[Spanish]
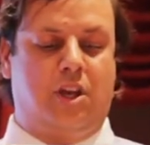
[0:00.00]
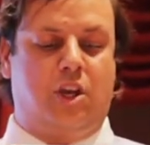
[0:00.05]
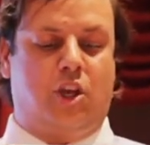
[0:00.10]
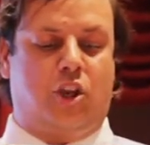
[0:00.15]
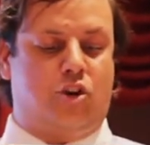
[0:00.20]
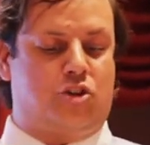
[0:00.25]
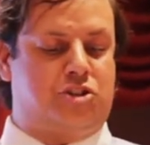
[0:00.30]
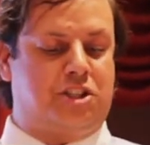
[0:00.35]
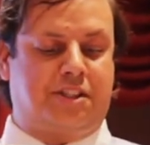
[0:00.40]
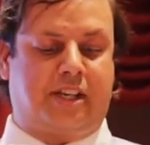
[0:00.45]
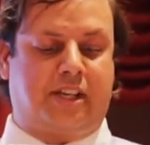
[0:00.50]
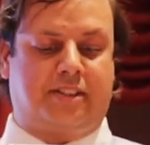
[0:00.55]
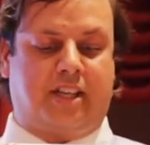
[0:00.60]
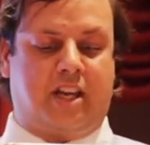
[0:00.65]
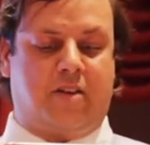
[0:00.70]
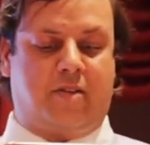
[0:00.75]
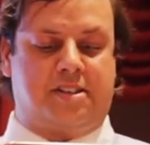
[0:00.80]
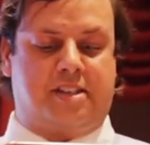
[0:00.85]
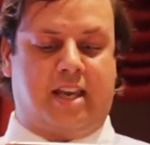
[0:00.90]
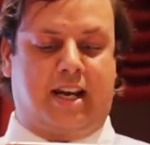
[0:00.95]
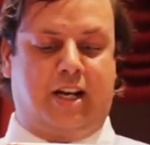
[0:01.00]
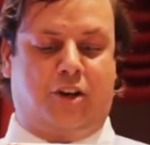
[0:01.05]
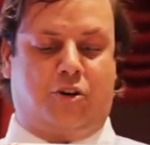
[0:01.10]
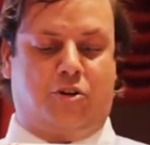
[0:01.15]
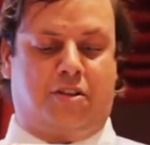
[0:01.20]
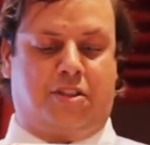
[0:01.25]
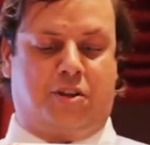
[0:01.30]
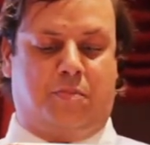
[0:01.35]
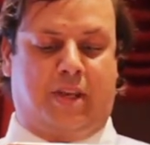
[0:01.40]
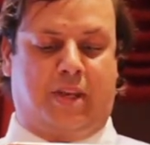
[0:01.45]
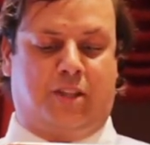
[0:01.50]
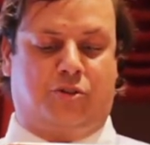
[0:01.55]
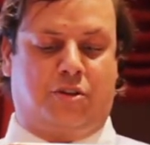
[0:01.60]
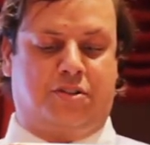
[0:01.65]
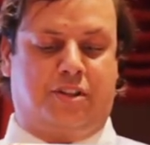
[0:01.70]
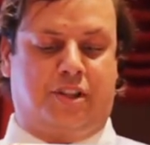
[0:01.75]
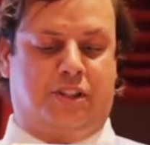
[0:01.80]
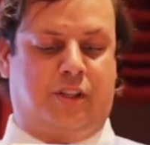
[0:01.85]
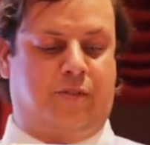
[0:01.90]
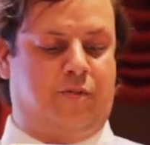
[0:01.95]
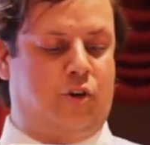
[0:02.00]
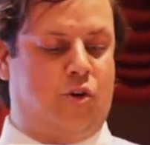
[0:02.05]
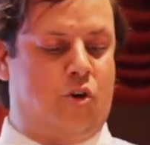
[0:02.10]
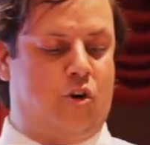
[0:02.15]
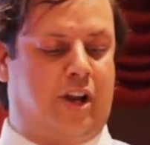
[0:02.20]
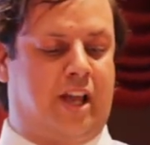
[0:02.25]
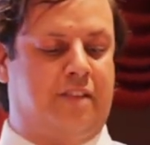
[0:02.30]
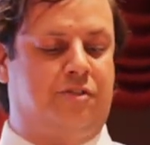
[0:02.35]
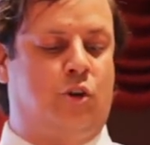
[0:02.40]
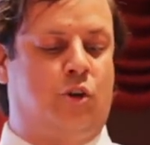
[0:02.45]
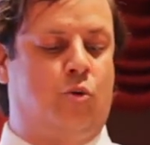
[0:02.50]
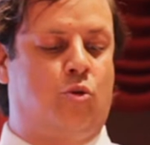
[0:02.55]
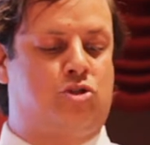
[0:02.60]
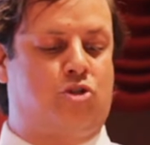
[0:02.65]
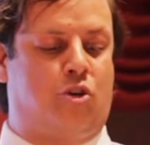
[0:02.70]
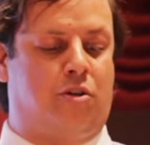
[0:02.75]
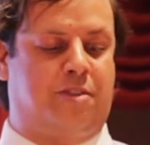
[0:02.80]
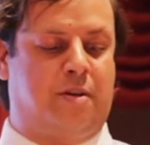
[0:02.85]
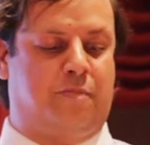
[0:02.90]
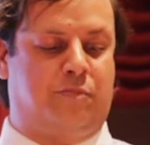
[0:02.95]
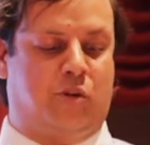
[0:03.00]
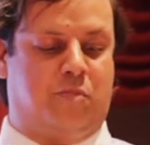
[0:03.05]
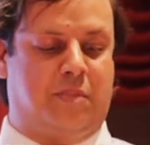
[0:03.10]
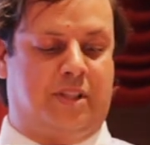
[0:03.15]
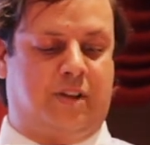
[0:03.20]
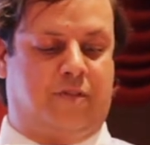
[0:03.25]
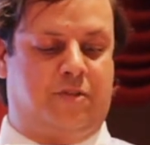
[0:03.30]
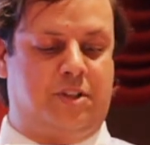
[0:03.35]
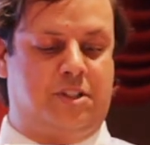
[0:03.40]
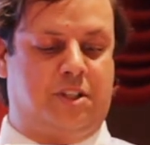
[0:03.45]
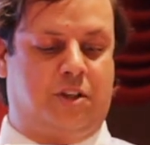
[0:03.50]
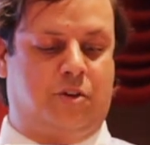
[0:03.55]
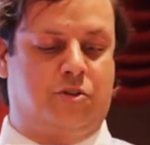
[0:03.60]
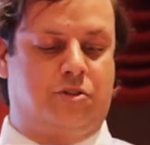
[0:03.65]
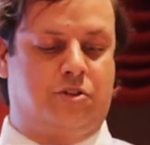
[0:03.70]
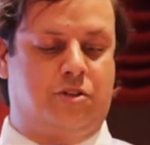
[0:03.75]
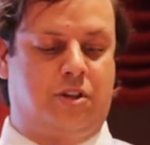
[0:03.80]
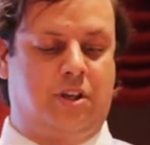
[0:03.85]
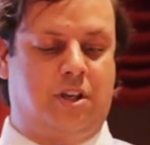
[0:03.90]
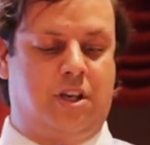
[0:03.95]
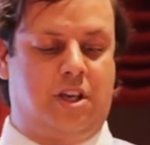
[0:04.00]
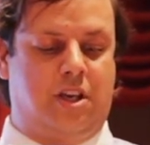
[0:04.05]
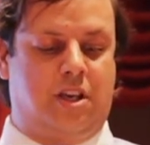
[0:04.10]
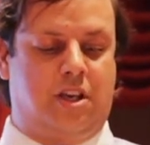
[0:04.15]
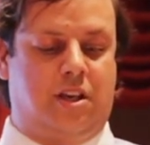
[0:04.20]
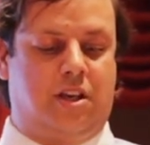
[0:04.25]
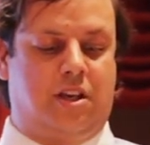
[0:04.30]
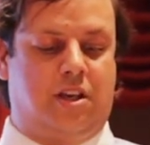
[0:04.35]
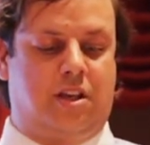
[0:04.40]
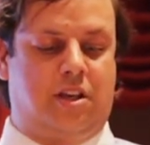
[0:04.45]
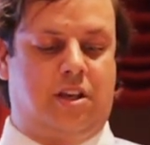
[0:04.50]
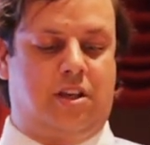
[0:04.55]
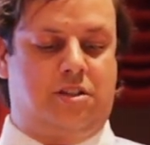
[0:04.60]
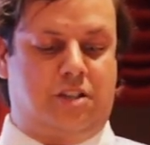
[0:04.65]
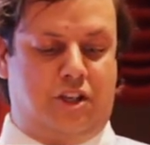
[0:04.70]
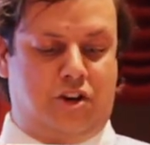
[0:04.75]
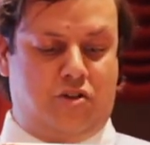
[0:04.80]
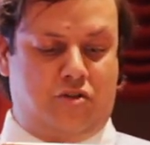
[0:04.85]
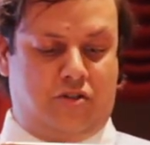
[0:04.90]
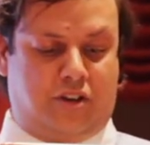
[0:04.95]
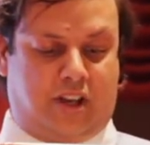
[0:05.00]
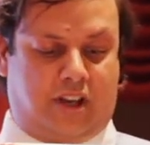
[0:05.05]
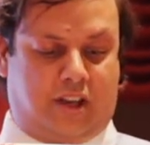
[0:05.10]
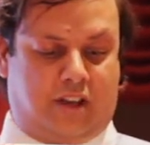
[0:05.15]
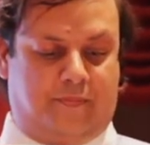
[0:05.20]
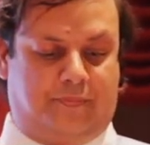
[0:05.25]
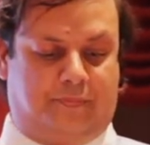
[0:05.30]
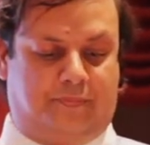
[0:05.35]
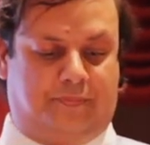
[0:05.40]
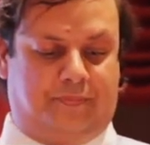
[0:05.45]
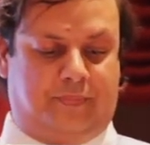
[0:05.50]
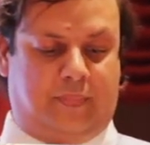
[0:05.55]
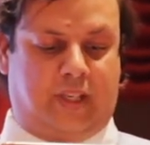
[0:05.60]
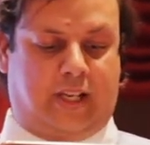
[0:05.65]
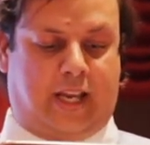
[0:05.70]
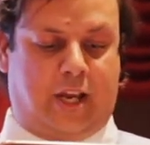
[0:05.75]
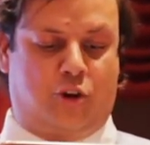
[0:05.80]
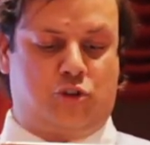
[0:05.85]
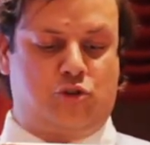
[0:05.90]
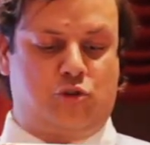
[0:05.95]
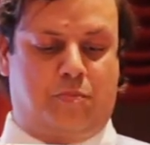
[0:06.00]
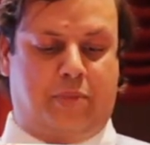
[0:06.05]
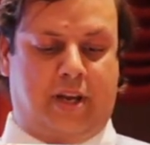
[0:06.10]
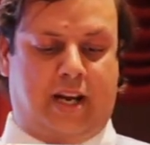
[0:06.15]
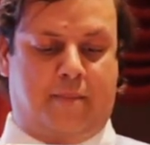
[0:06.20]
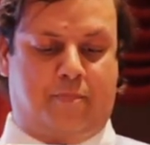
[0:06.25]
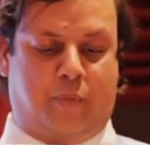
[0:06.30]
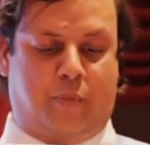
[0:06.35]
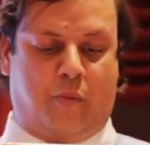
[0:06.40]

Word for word: No se trata de basar el conocimiento científico en antiguos conceptos metafísicos, sino que lo supera por